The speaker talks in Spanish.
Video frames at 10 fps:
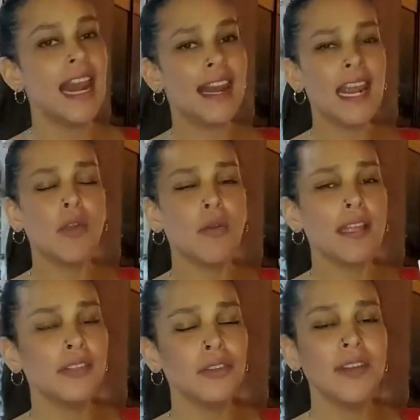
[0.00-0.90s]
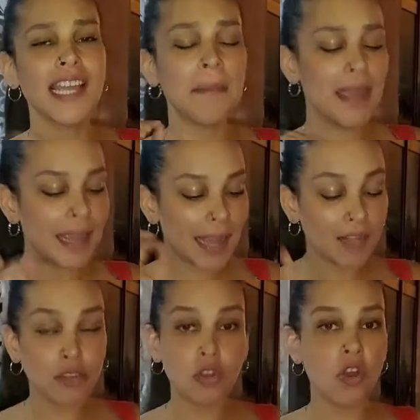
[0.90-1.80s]
Les cuento que me
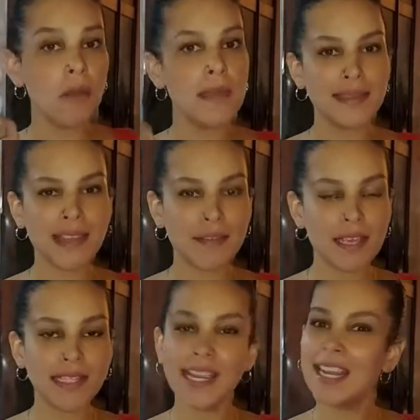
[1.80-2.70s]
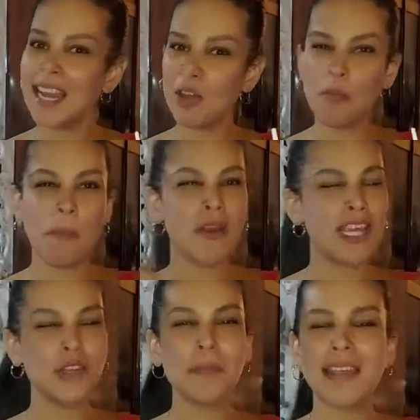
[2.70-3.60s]
encantó mi ceviche, quedó un
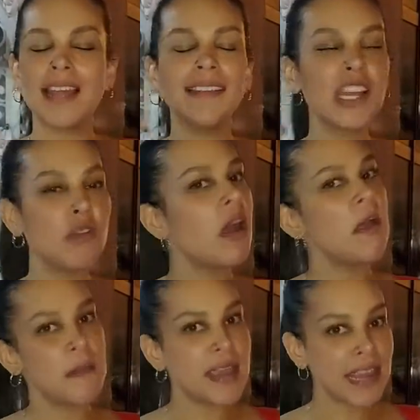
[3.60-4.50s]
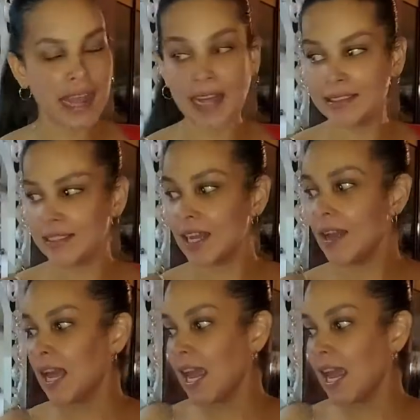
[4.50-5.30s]
poquito picante como a mí me encanta.